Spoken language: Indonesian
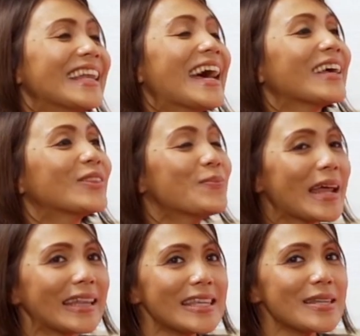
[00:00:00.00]
Nah, itu
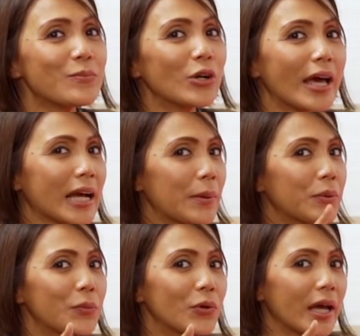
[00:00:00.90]
berarti mulai
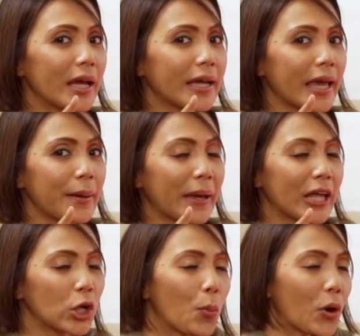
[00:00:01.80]
kamu mulai kayak
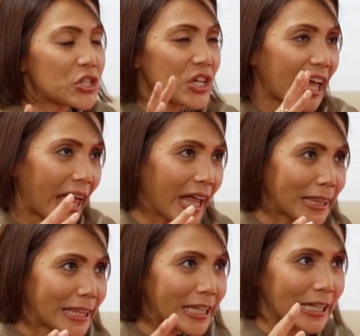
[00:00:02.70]
pengen ngomongin soal
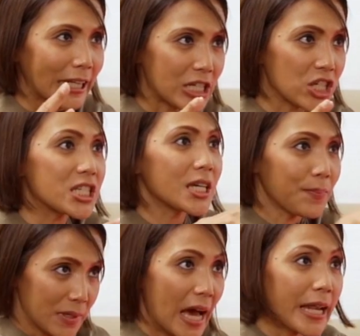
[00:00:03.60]
healthy
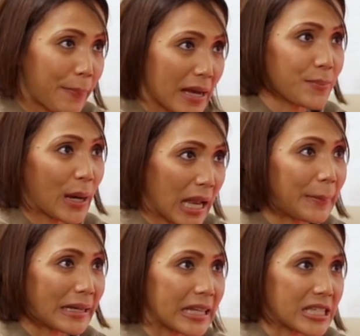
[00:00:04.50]
relationship dari pas
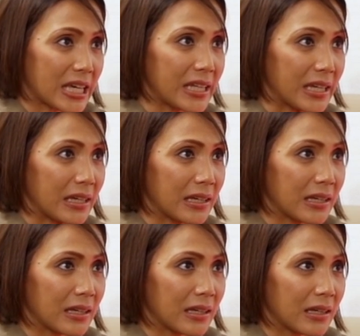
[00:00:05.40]
pengalaman kerja ini.
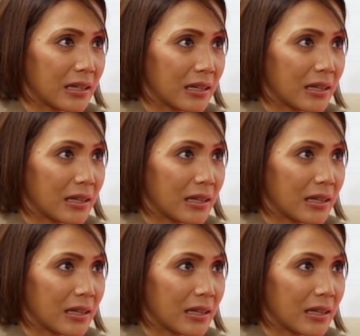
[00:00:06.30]
Iya